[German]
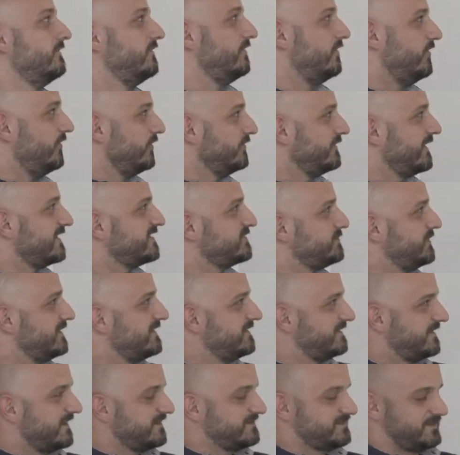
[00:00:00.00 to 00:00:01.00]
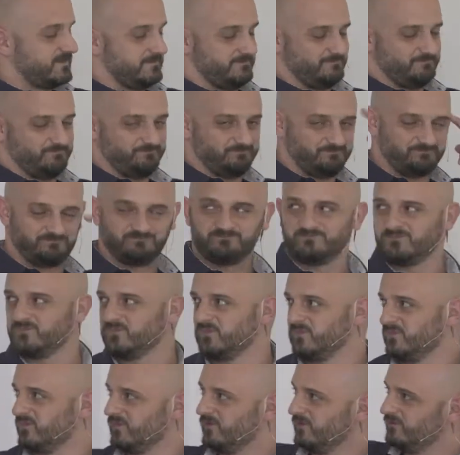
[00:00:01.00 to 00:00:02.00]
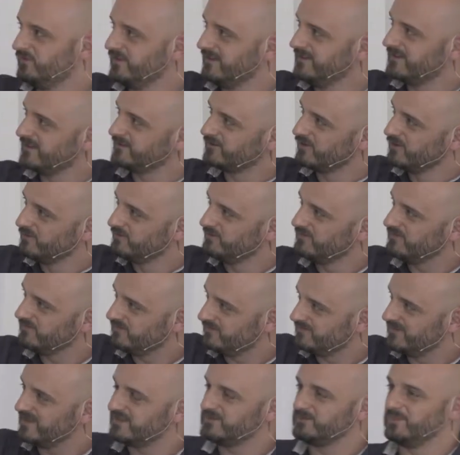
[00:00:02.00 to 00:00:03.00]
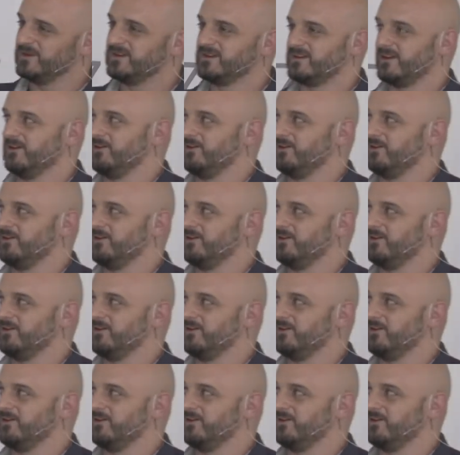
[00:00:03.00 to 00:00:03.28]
und jetzt bin ich das hier. Und für die da drüben, das bin ich